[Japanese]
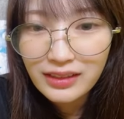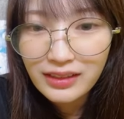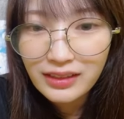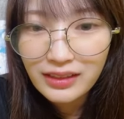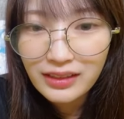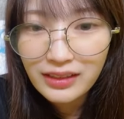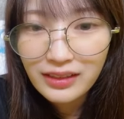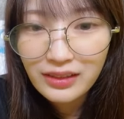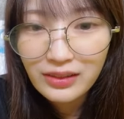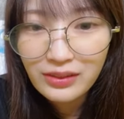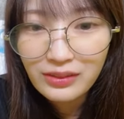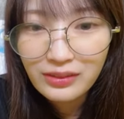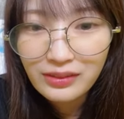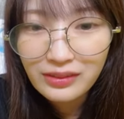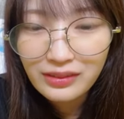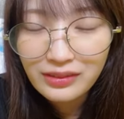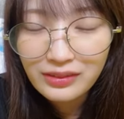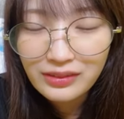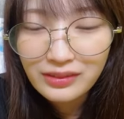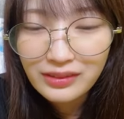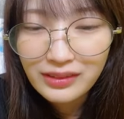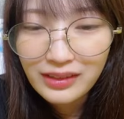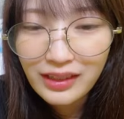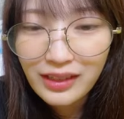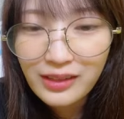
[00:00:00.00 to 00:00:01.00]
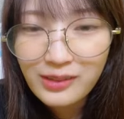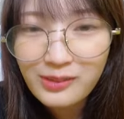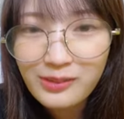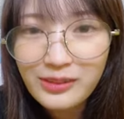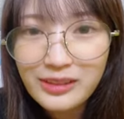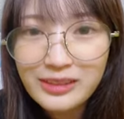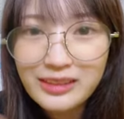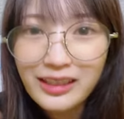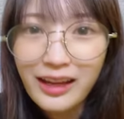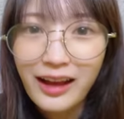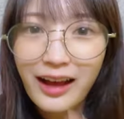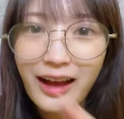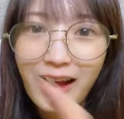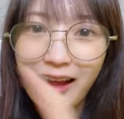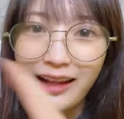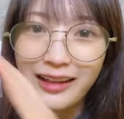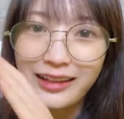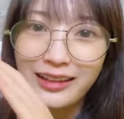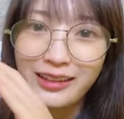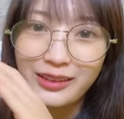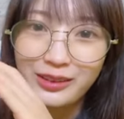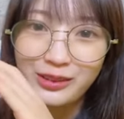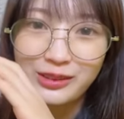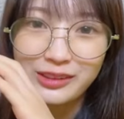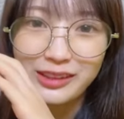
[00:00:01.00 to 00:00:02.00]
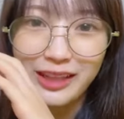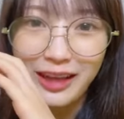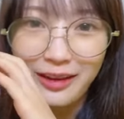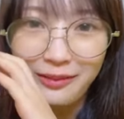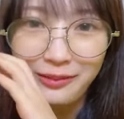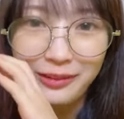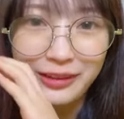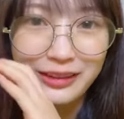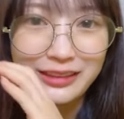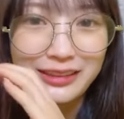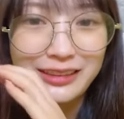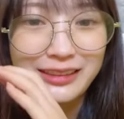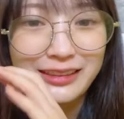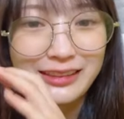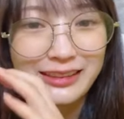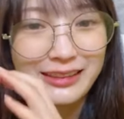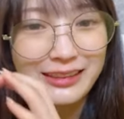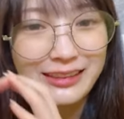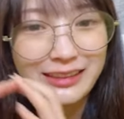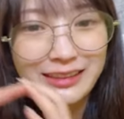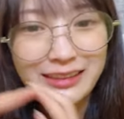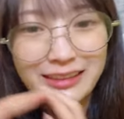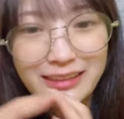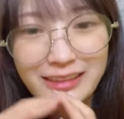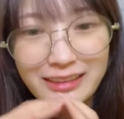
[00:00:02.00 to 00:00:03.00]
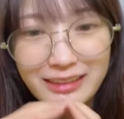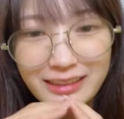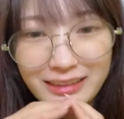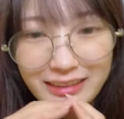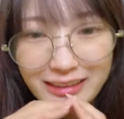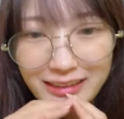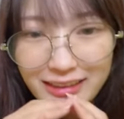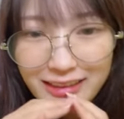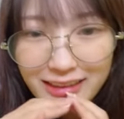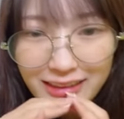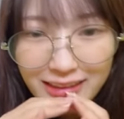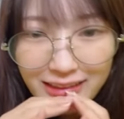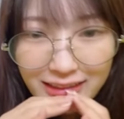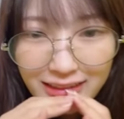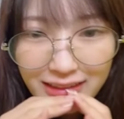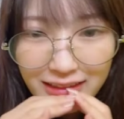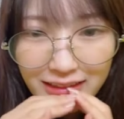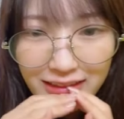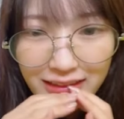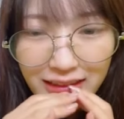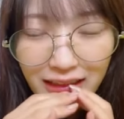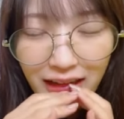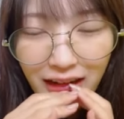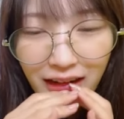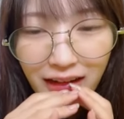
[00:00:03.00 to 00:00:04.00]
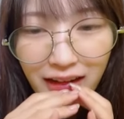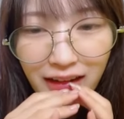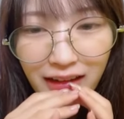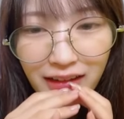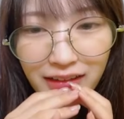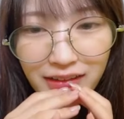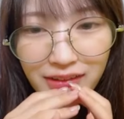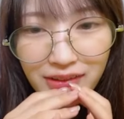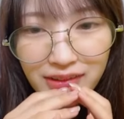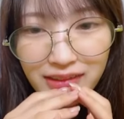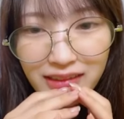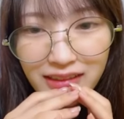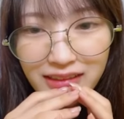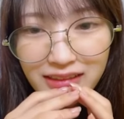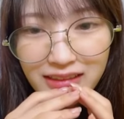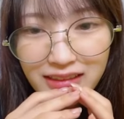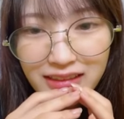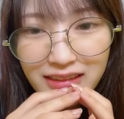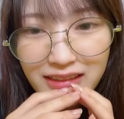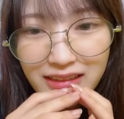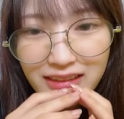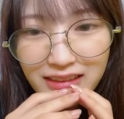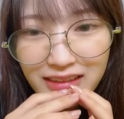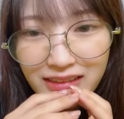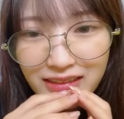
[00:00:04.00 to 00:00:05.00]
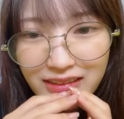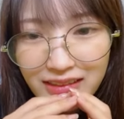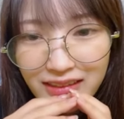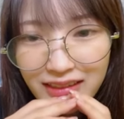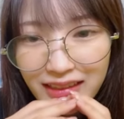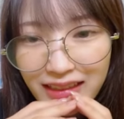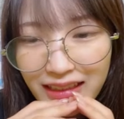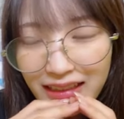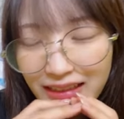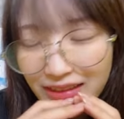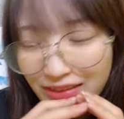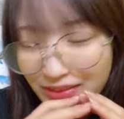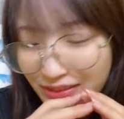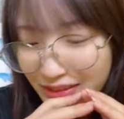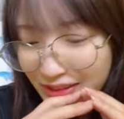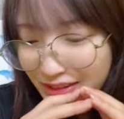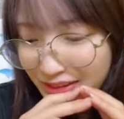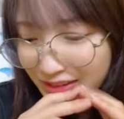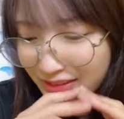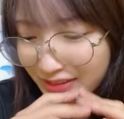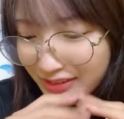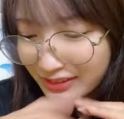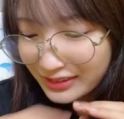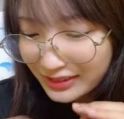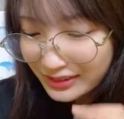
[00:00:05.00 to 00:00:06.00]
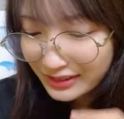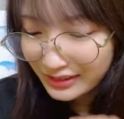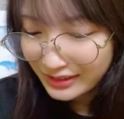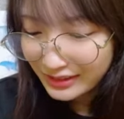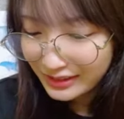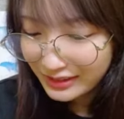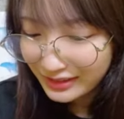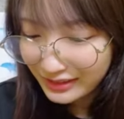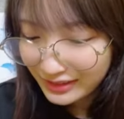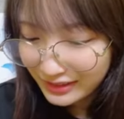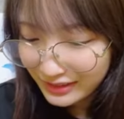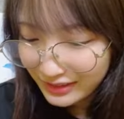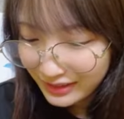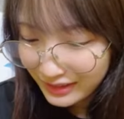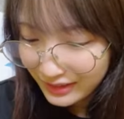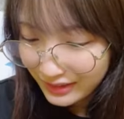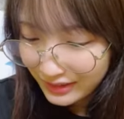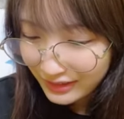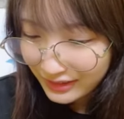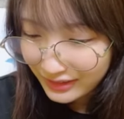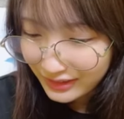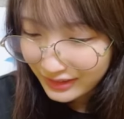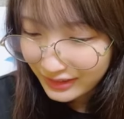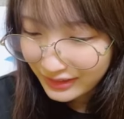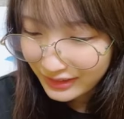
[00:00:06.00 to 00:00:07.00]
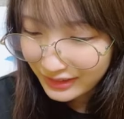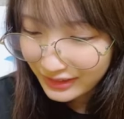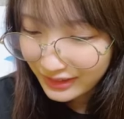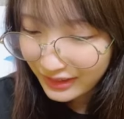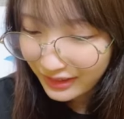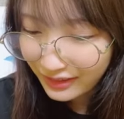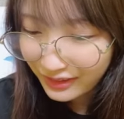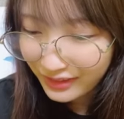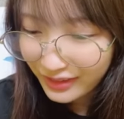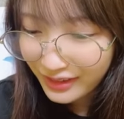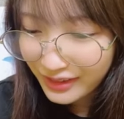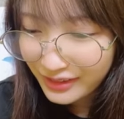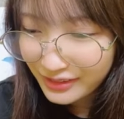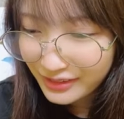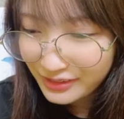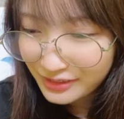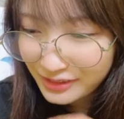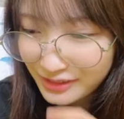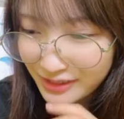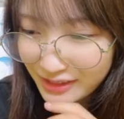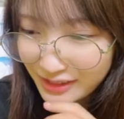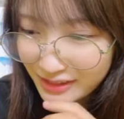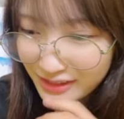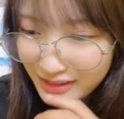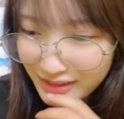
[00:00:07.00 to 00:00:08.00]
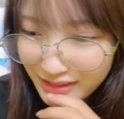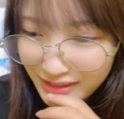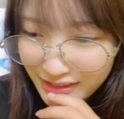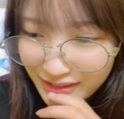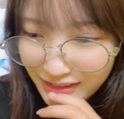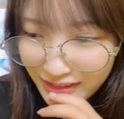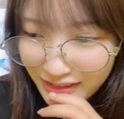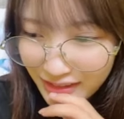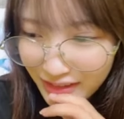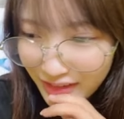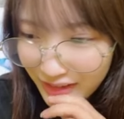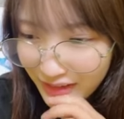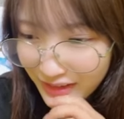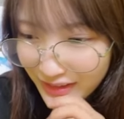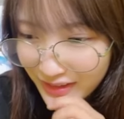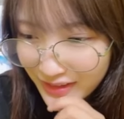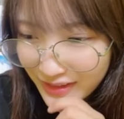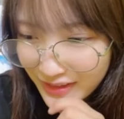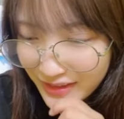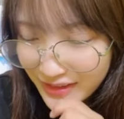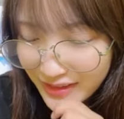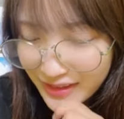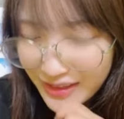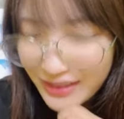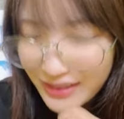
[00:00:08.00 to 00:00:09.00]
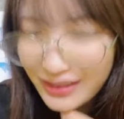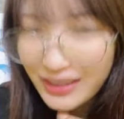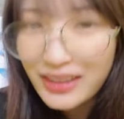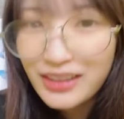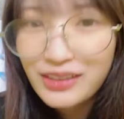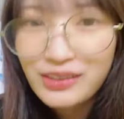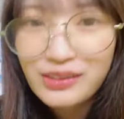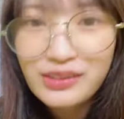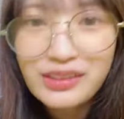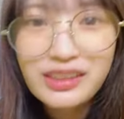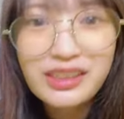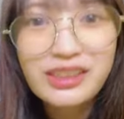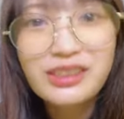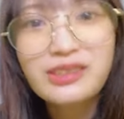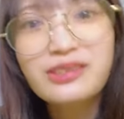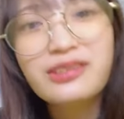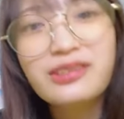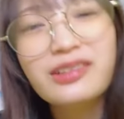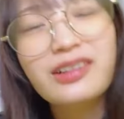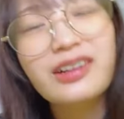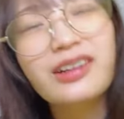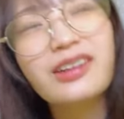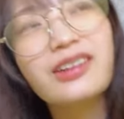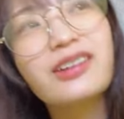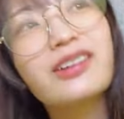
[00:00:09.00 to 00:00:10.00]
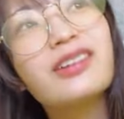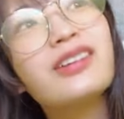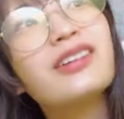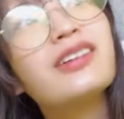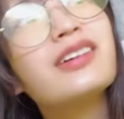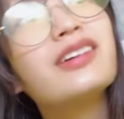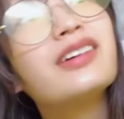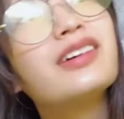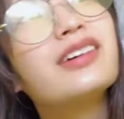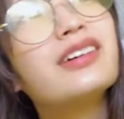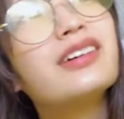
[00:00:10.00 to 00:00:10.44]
ひろくだるまさんありがとうございます100回到達したえー、どうしようえ100回到達したらえどうしようかな